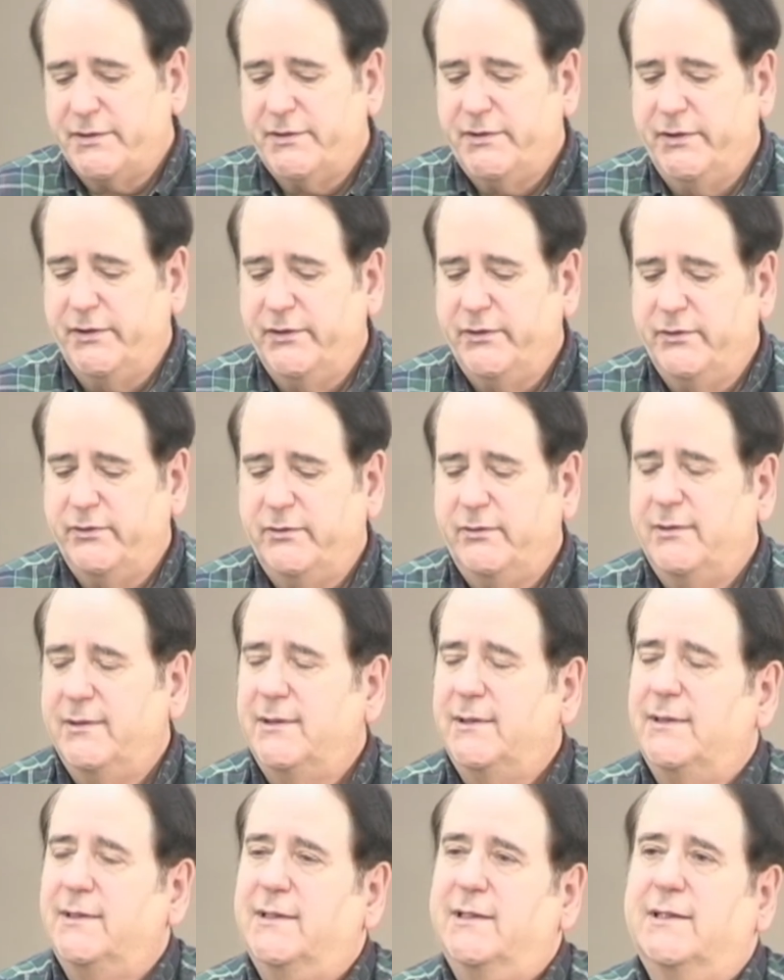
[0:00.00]
А
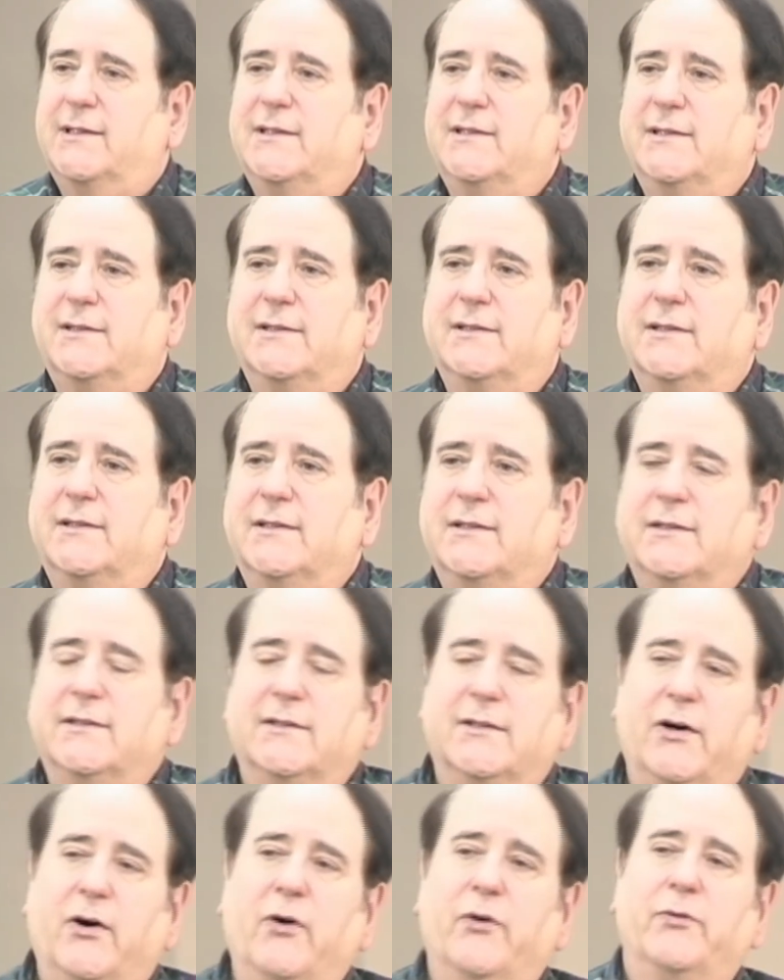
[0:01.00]

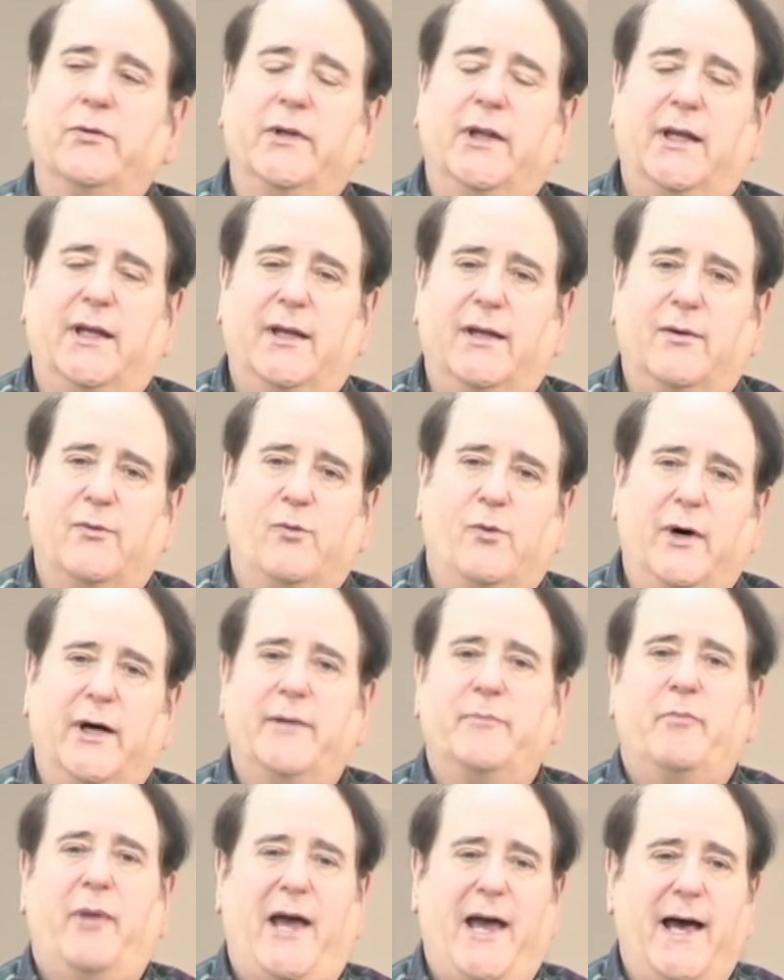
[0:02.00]
вы
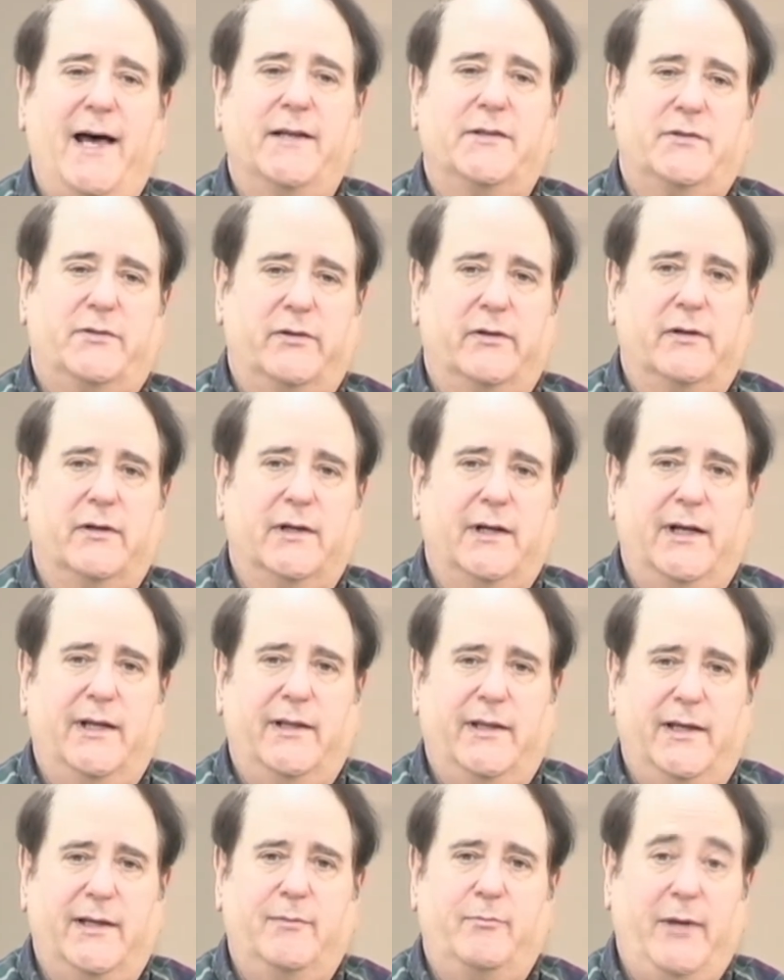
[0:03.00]
привыкли к
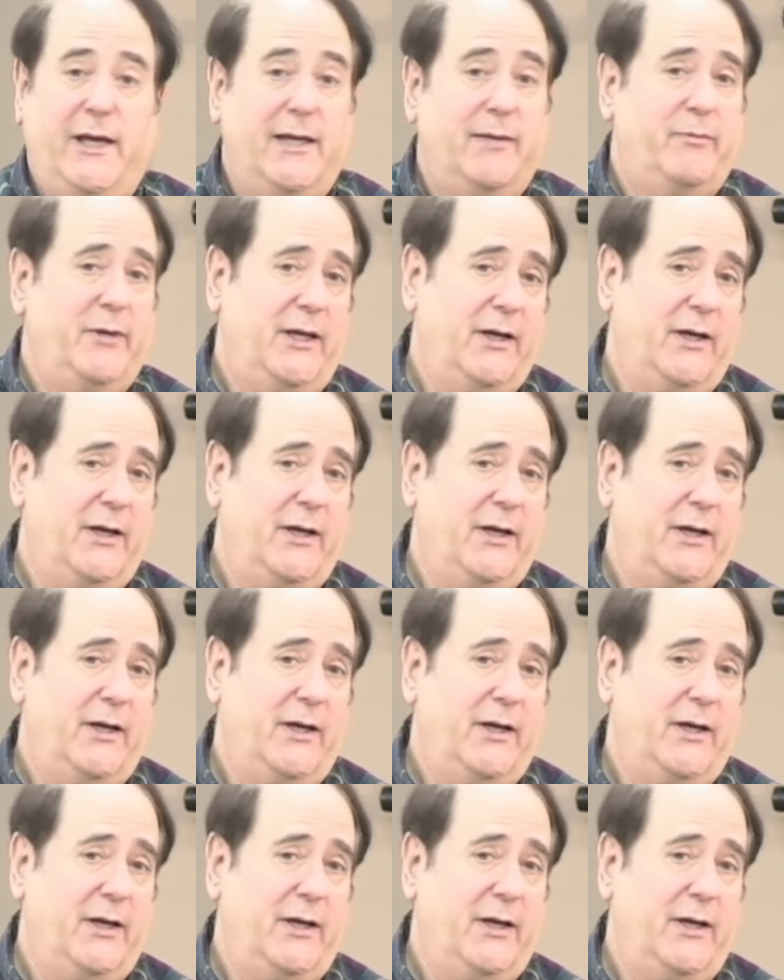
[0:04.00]
небольшой церкви,